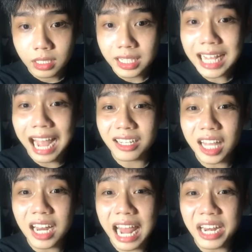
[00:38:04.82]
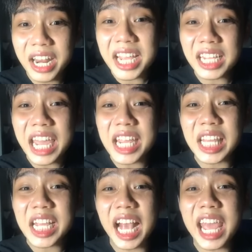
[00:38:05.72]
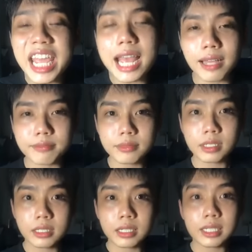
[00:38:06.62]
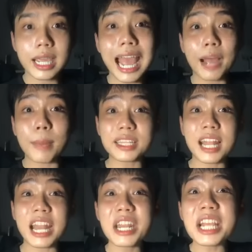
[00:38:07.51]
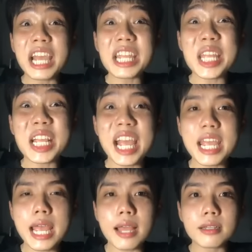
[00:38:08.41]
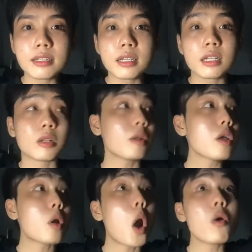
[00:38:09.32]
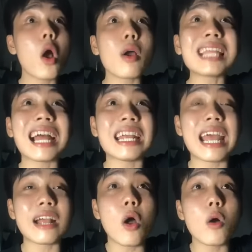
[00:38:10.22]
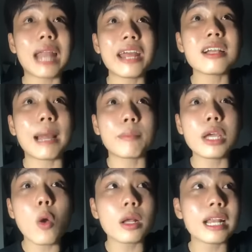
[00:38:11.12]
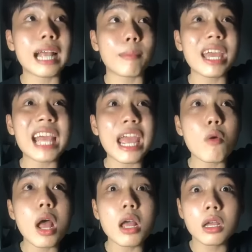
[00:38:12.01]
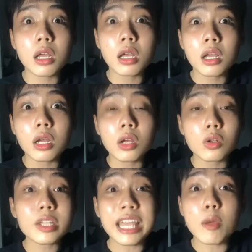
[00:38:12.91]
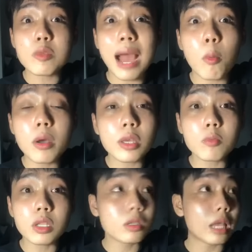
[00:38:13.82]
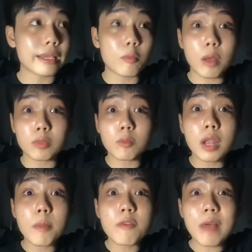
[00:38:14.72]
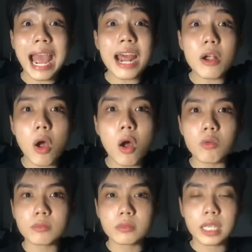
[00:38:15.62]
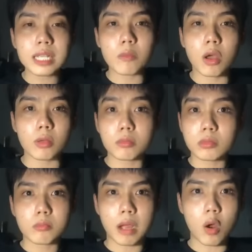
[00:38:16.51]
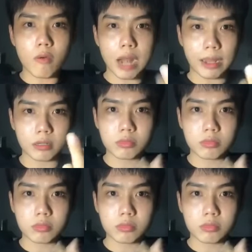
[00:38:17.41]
cái thằng tên là Nicky Tiki á cái thằng mà tên là Nicky Tiki á nói đấy cô cô cái thằng này nè cô nãy nó cầm cái cột nó cầm cái kéo á nó chạy vòng vòng ở trong chạy vòng vòng trong lớp nó phá cô cái xong rồi bà cô võ đạt